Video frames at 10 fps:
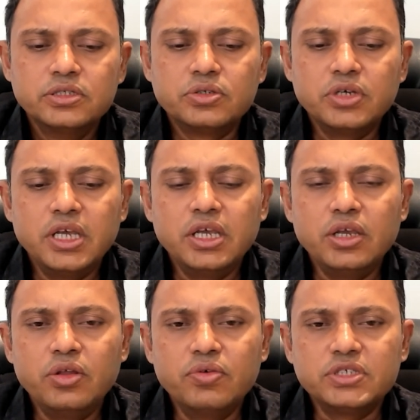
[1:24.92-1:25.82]
సో ఈ
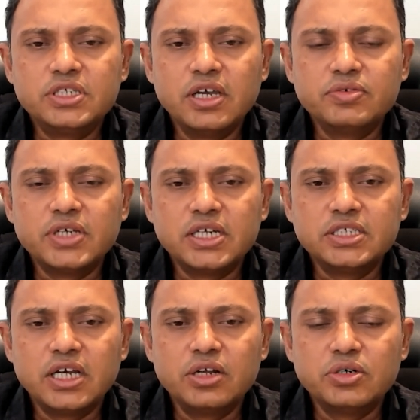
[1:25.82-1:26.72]
యూనివర్సిటీ ఆఫ్
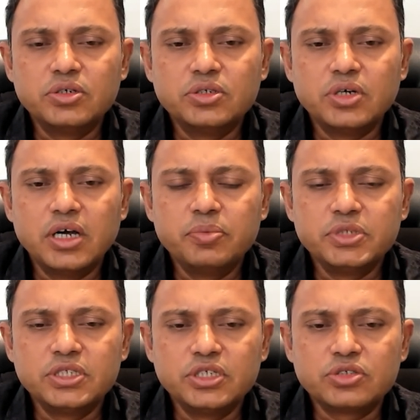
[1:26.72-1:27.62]
జార్జియాలో
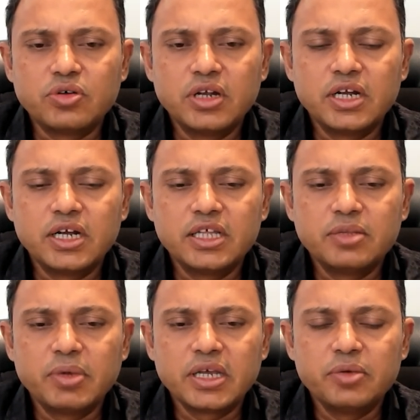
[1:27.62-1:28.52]
అడ్మిషన్ తీసుకోవాలన్నట్లయితే
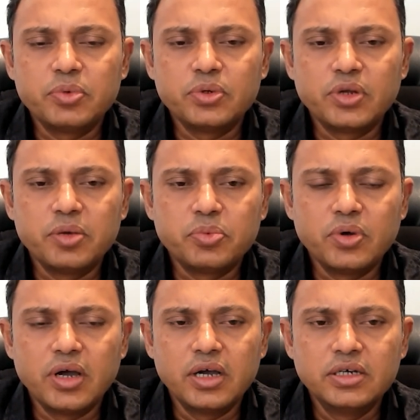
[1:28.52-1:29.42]
మనకి ఇప్పుడు రేపు
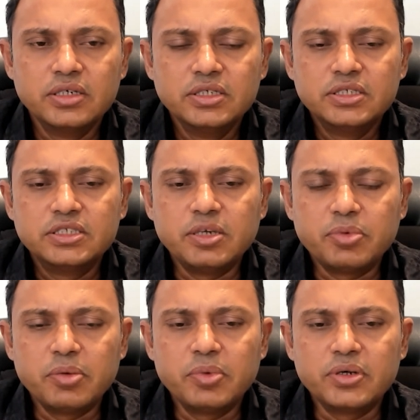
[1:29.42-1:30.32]

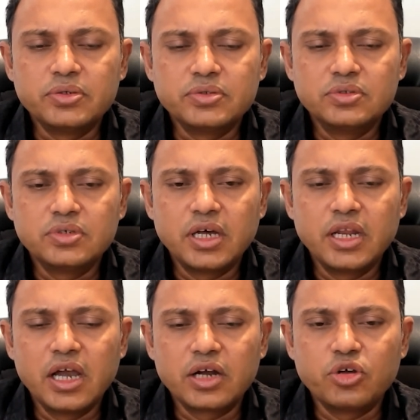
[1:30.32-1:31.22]
సెప్టెంబర్
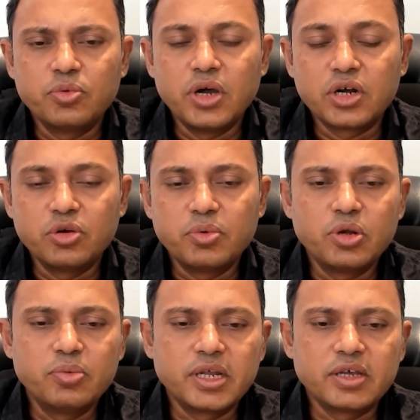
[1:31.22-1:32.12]
కానీ అక్టోబర్
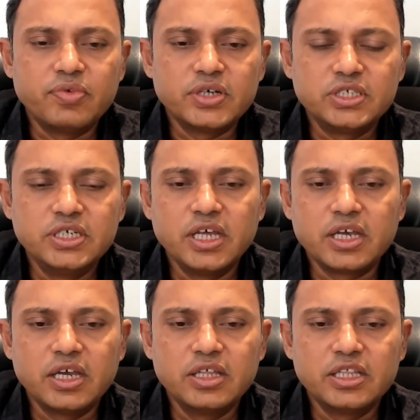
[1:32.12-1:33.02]
అక్టోబర్లో మనకి ఫస్ట్
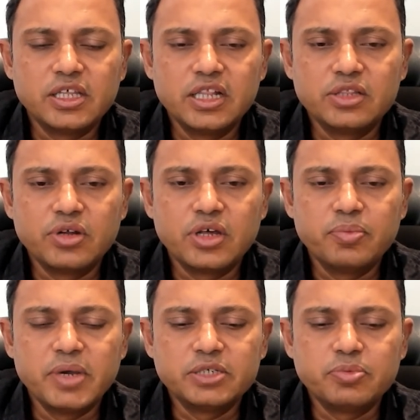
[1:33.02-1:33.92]
ఇంటేక్ ఏదైతే వెళ్తున్నారో
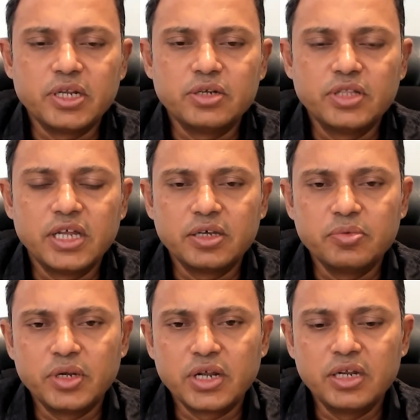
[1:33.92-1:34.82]
బ్యాచ్ పిల్లలు దానికి
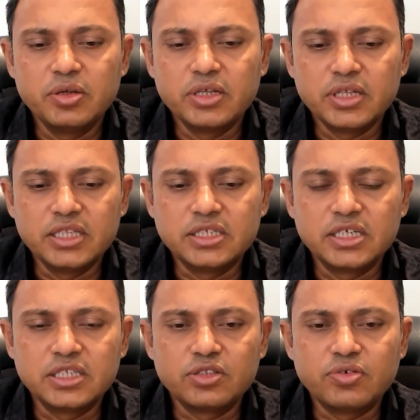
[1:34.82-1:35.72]
మీరు కానీ
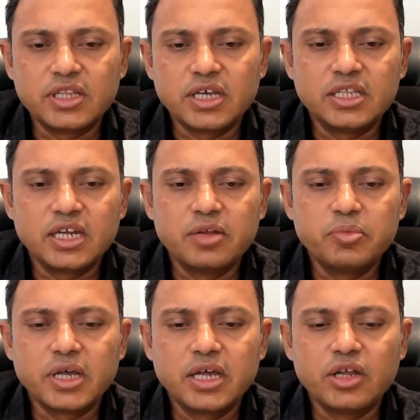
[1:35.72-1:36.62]
అత్యంత త్వరితగతిన కానీ
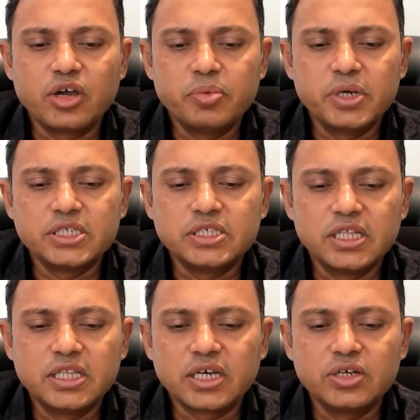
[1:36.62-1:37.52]
మీరు కానీ డాక్యుమెంటేషన్
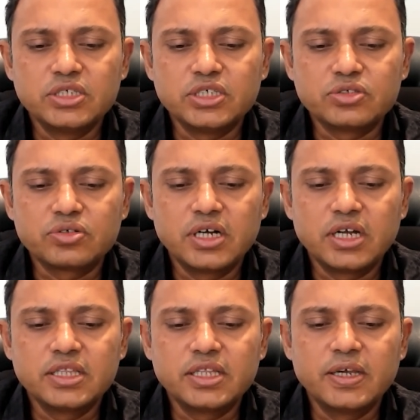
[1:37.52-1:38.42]
అదంతా కనుక
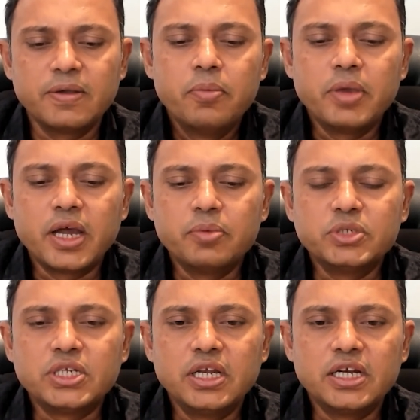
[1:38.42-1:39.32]
చేసుకున్నట్లయితే మీకు
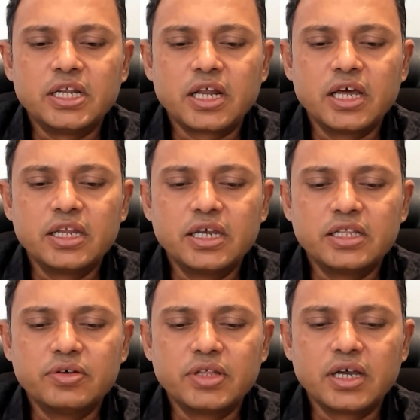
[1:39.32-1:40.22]
అడ్మిషన్ లెటర్ కానీ
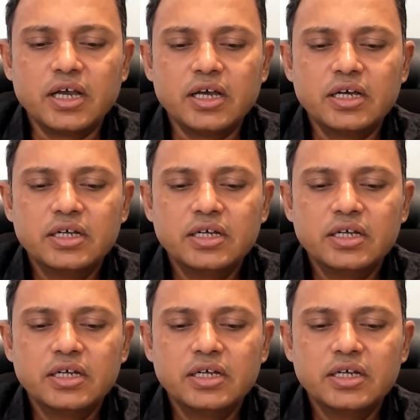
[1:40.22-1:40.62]
అదేవిధంగా